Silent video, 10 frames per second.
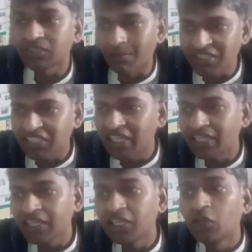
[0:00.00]
समझ
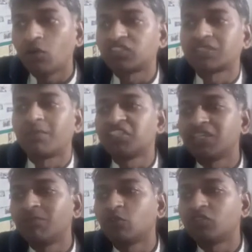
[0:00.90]
लेंगे और
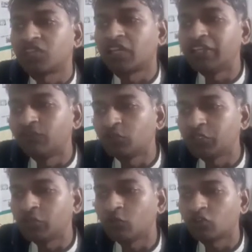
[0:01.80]
समझने में कोई तकलीफ
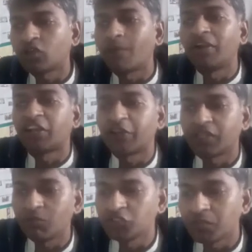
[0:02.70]
होती हो तो कमेंट
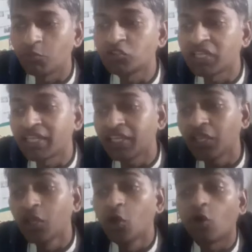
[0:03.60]
करके मुझसे पूछ लेंगे